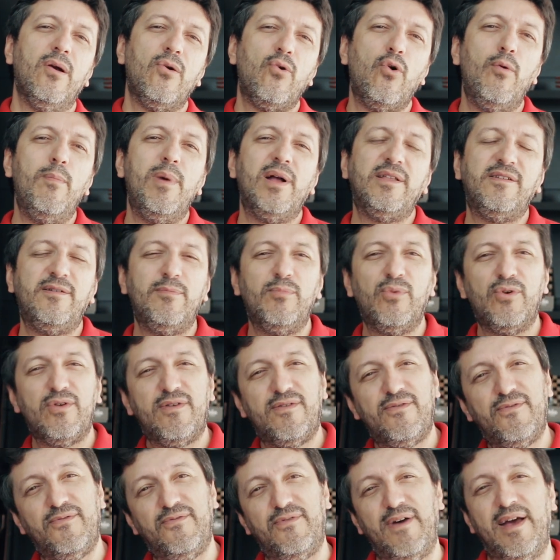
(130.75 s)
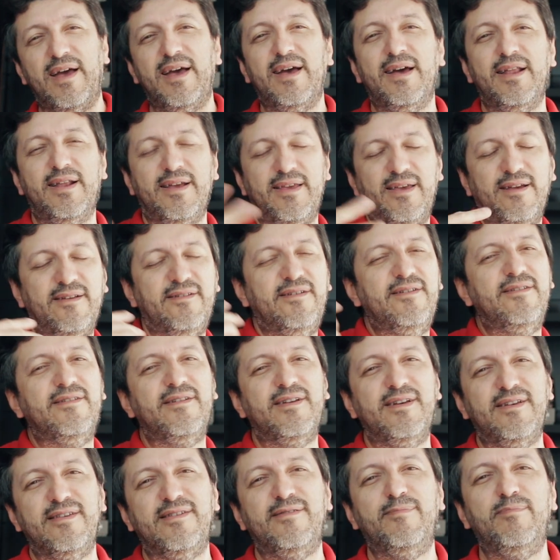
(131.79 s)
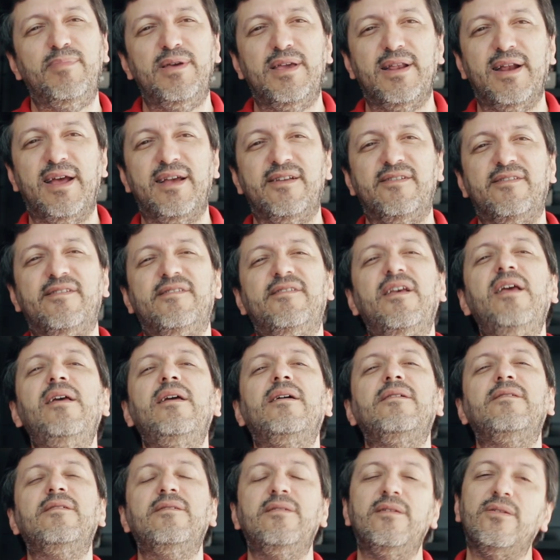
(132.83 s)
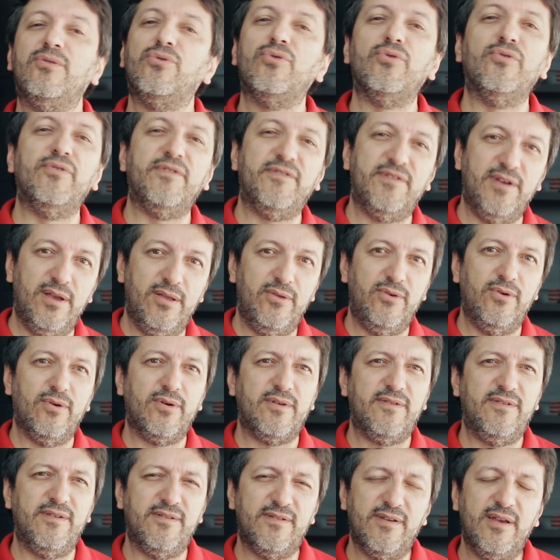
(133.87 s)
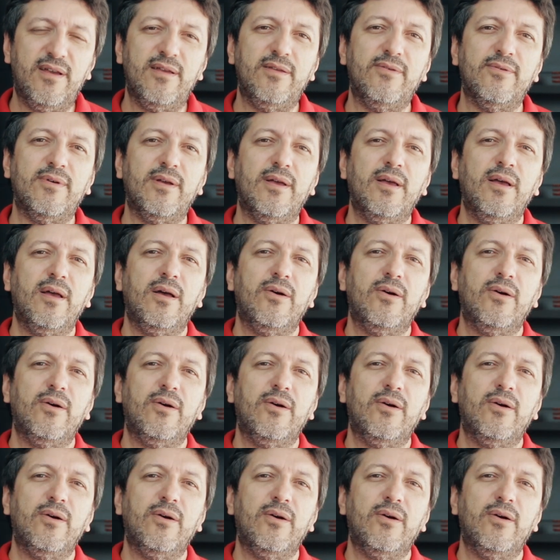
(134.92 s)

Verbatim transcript: Como a atmosfera que a gente respira é cheia de nitrogênio e oxigênio,